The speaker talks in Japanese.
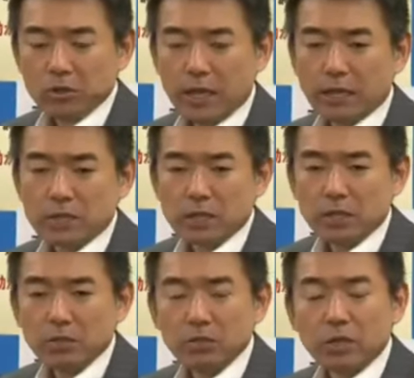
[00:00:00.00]
誰が
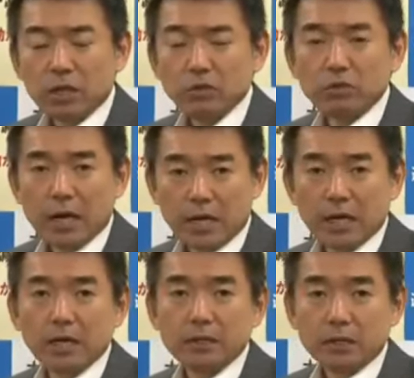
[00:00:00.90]
責任を負うのかよくわか
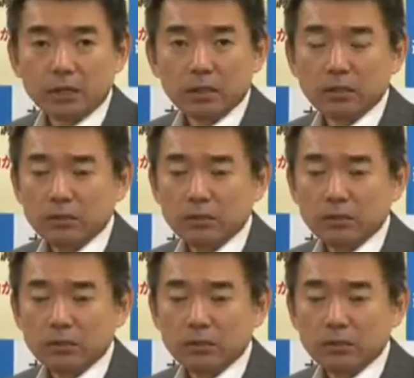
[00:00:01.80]
らないんでね、